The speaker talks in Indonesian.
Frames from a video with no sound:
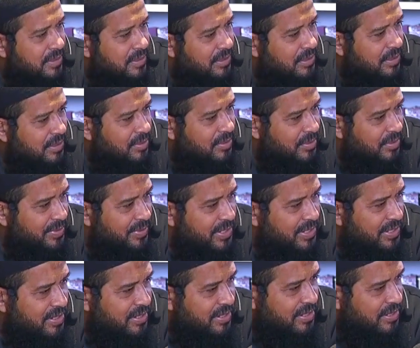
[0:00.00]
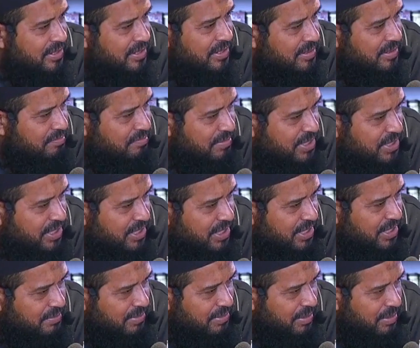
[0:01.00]
Tegur bininya. Masih
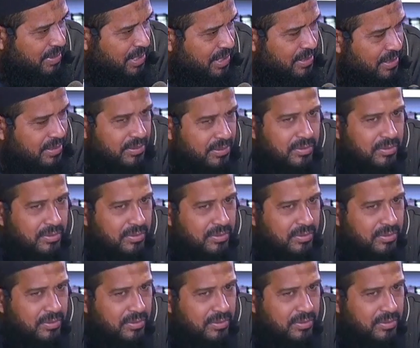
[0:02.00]
lima mah.